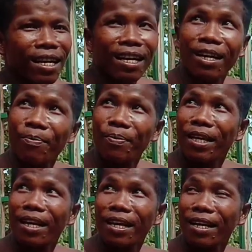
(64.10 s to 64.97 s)
Mas
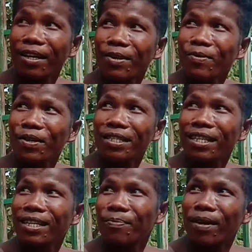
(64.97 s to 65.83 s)
malaki-laki po kasi
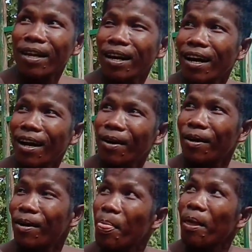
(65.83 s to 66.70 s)

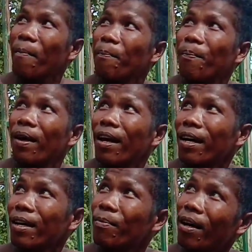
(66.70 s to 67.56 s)
para
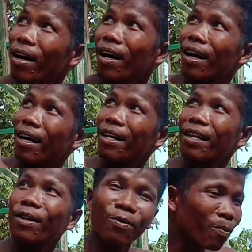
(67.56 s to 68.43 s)
malaki, maganda
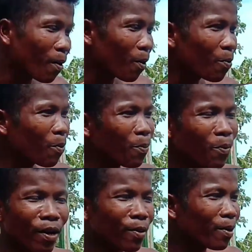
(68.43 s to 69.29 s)
yung pag
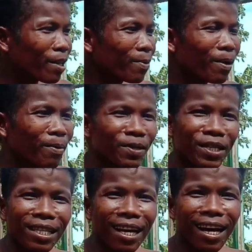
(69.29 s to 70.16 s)
ng ating mga
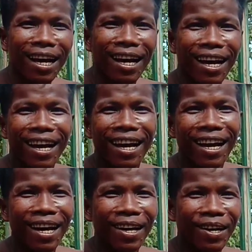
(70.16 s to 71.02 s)
bisita.
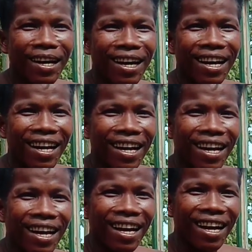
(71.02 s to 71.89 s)
Ah, pwede ba kami
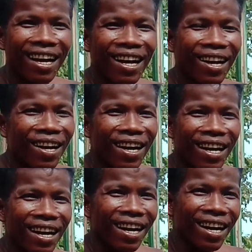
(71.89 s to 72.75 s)
mga bisita
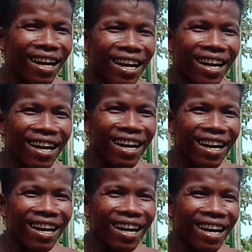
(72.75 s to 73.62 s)
ang
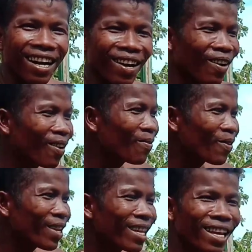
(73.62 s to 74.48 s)
katatay dito? Oo,
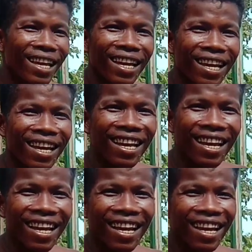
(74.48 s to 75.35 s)
pwede.
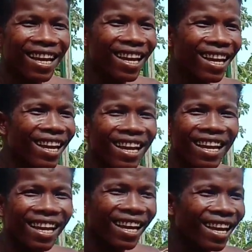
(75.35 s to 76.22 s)
Ayos.
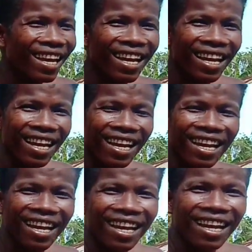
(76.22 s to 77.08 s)
Pwede bang
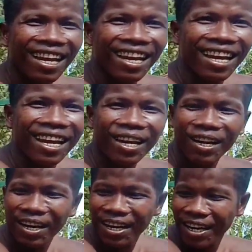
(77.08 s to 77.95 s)
maikot ang bahay
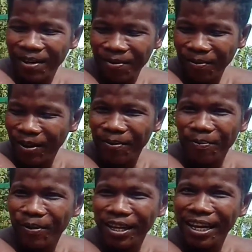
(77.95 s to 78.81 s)
mo, tangay jack?
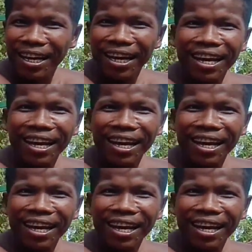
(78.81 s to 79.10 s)
Pwede.